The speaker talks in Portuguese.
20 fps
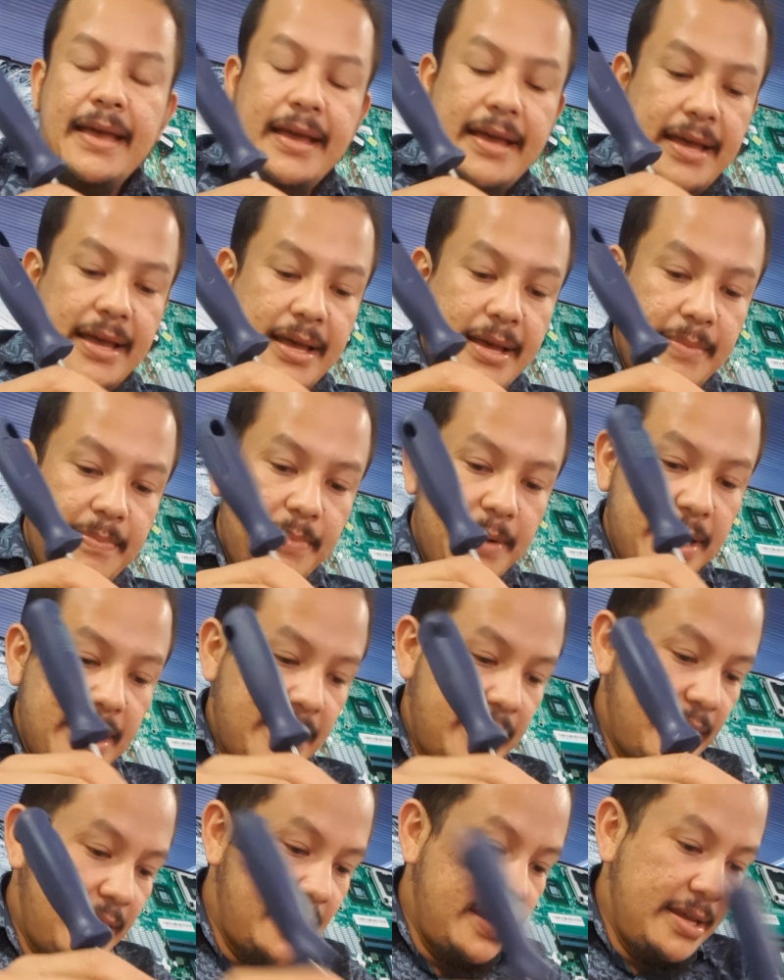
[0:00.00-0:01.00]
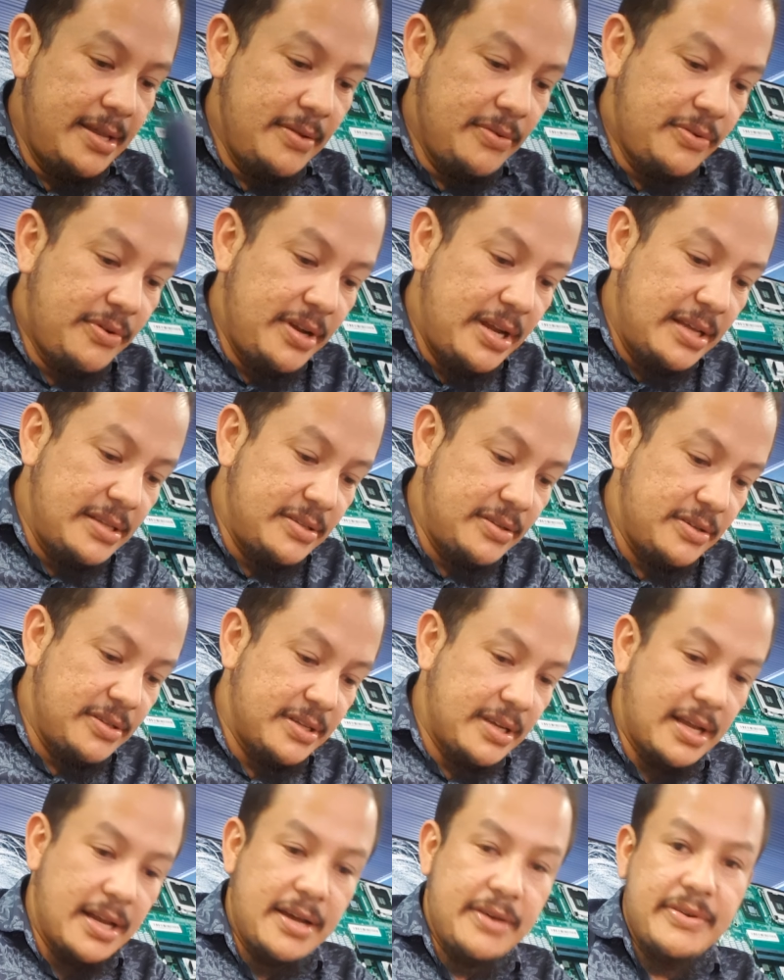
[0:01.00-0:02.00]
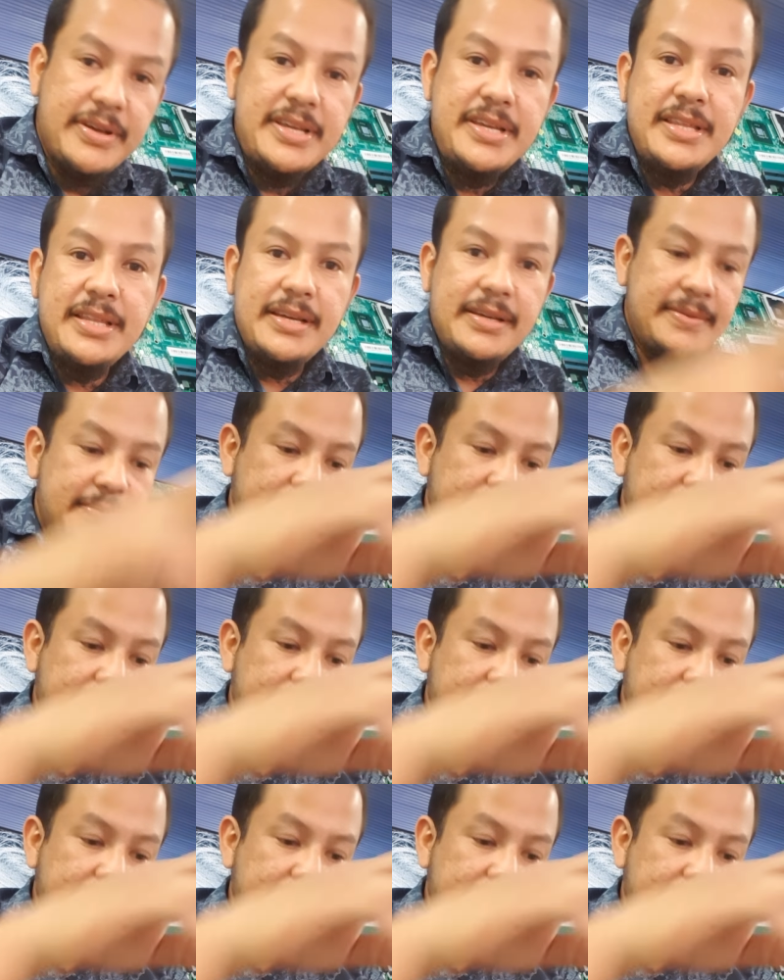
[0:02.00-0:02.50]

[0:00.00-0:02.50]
É, para quem não conhece nosso canal ainda,